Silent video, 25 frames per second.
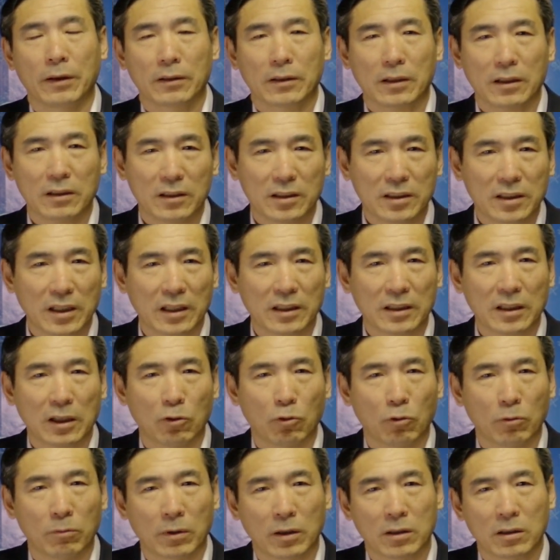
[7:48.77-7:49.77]
但是现在
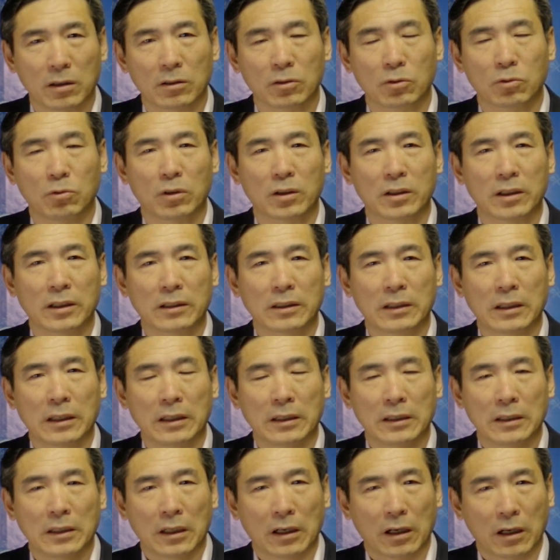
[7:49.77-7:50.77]
我们更多人
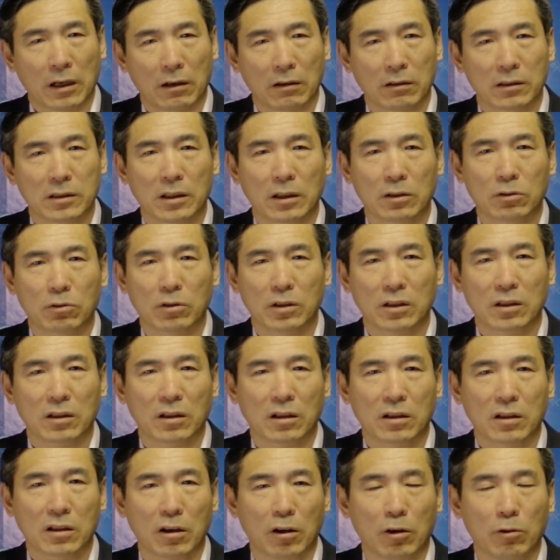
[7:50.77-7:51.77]
呢，好像对这
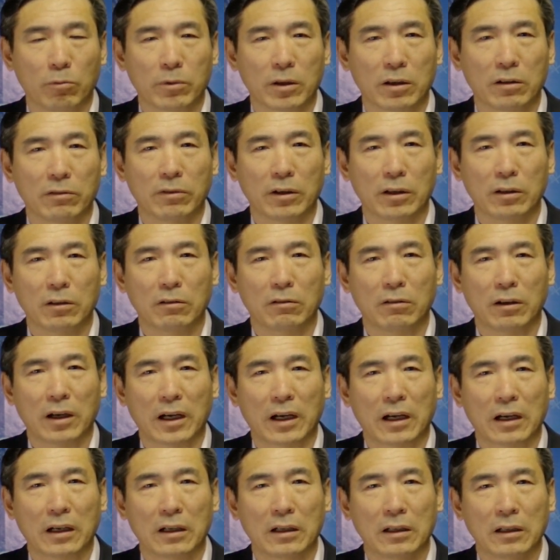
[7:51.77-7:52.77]
个告密文
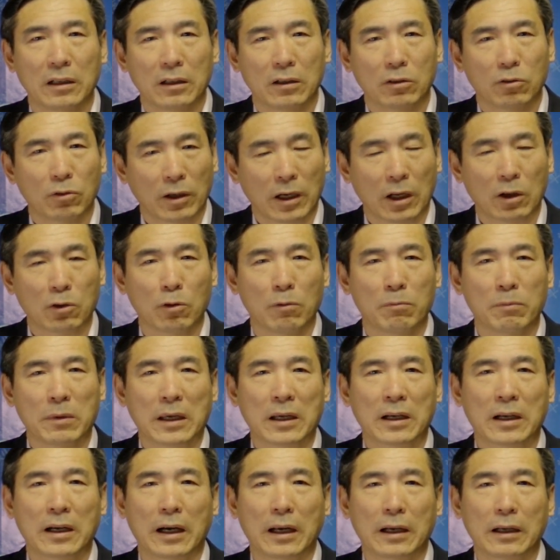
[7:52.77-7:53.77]
化越来越
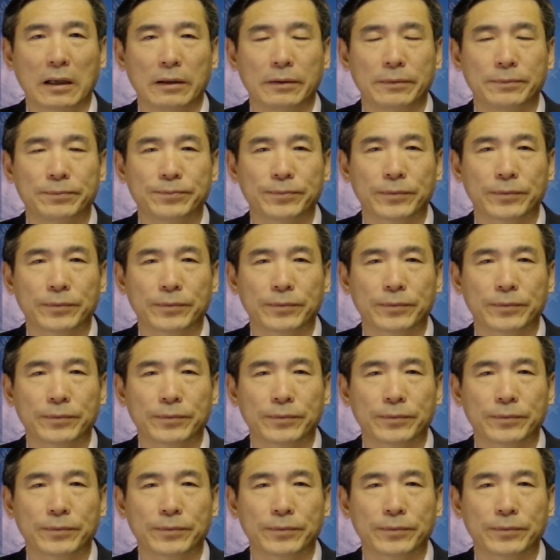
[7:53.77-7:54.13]
敏感了，